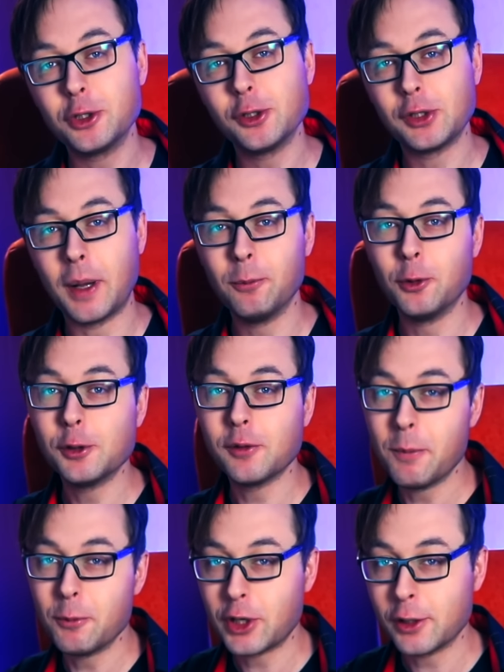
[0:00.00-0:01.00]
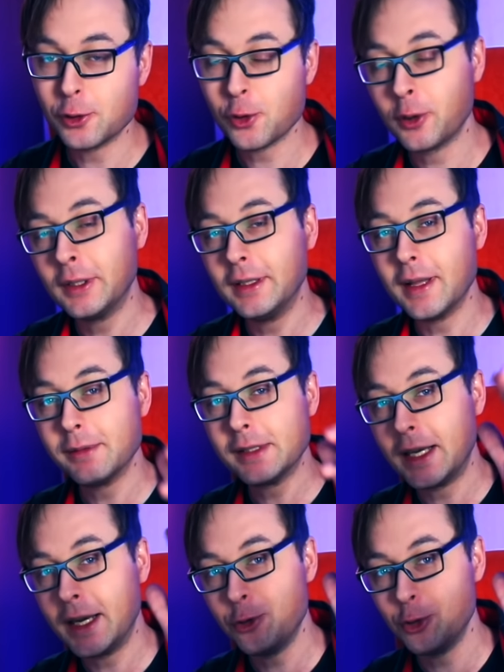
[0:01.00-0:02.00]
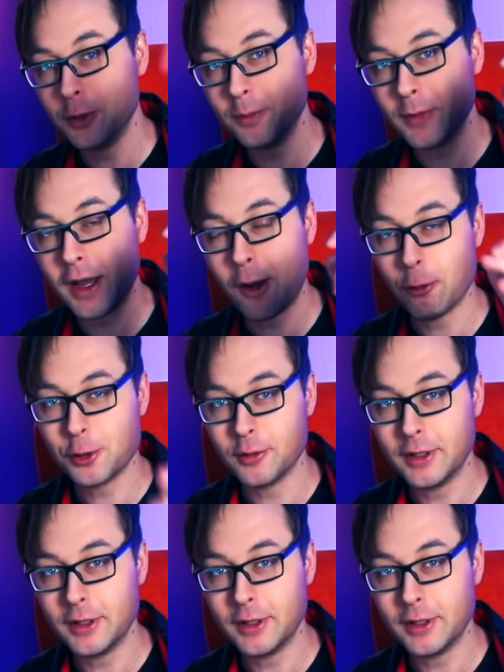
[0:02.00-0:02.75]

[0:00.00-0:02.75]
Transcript: что со мной. С вами Жан Роман Содель. До встречи. Хорошего